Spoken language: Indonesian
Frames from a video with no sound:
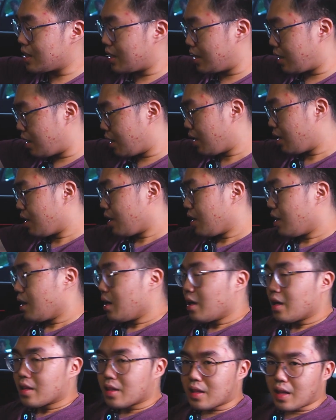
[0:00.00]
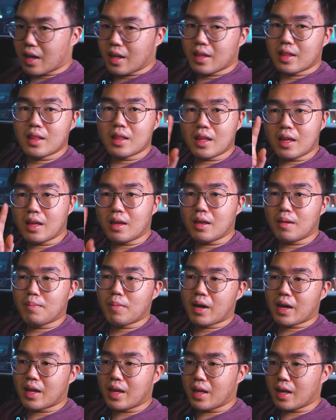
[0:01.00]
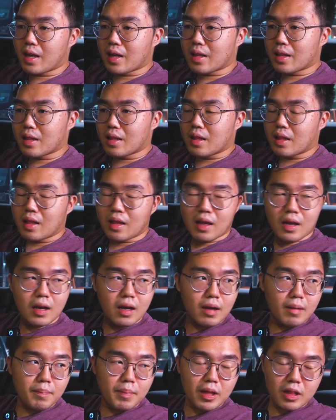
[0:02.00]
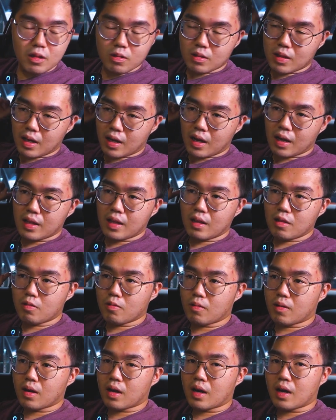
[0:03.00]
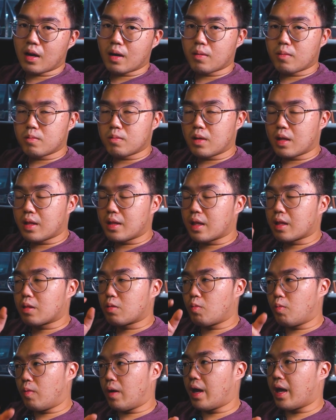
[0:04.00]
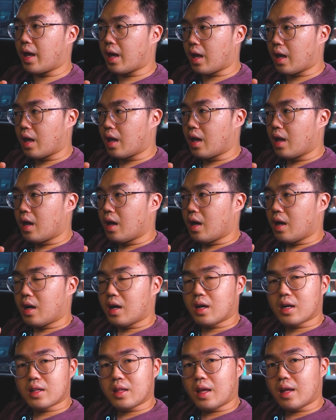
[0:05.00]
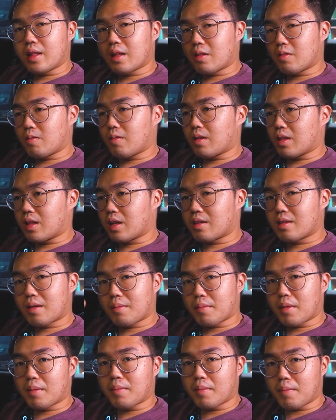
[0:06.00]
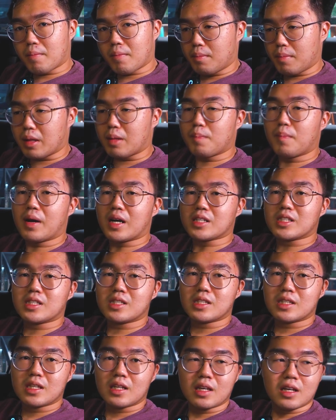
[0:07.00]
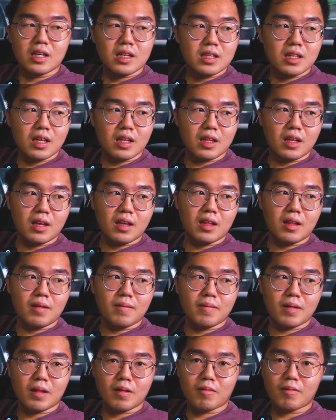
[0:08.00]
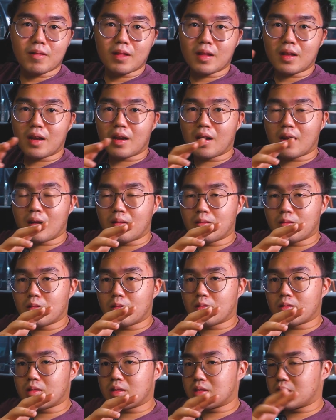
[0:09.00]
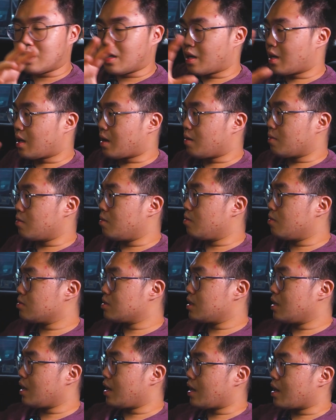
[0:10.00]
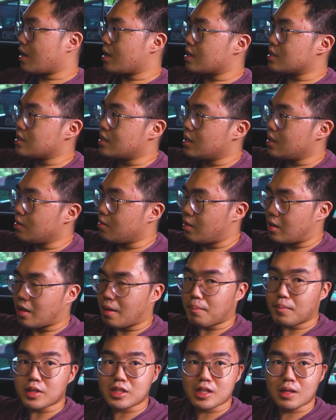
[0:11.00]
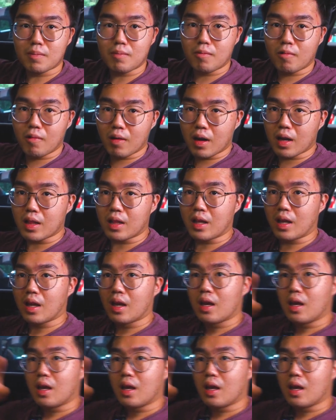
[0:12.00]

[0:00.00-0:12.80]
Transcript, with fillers: sini dan di bagian uh, pintu tengahnya juga udah ada two way uh, eh, dia ada Twitter sama mid Midbus jadi ini bener-bener untuk secara audio sih RS sih udah dapet semua ini